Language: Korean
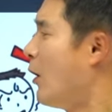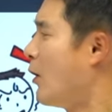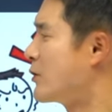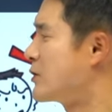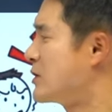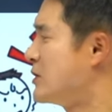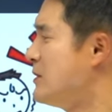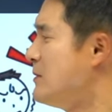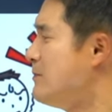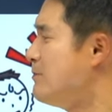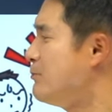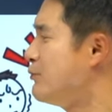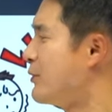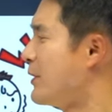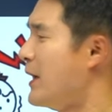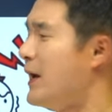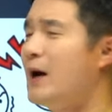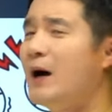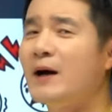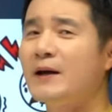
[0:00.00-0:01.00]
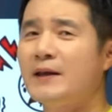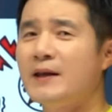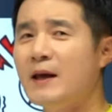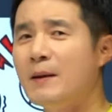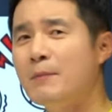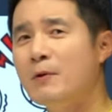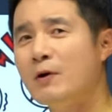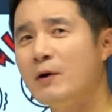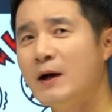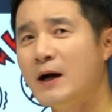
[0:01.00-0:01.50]
어슴프레하게
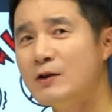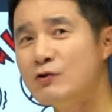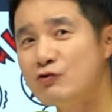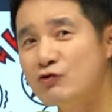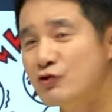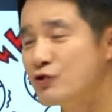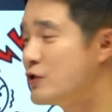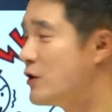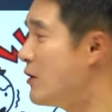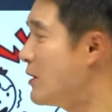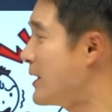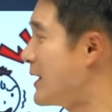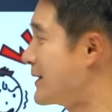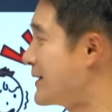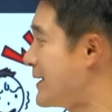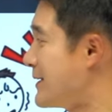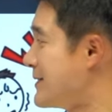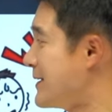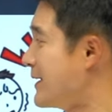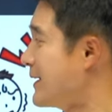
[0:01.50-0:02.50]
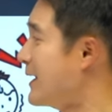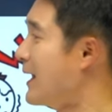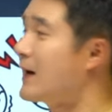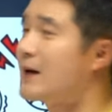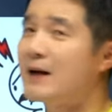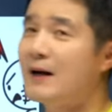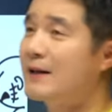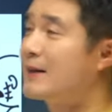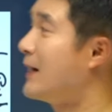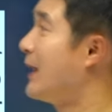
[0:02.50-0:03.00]
뭔가 추정하다,
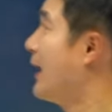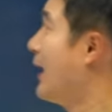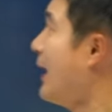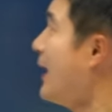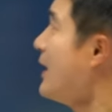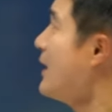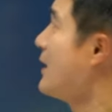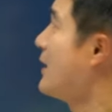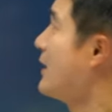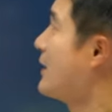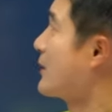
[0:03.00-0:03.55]
생각하다.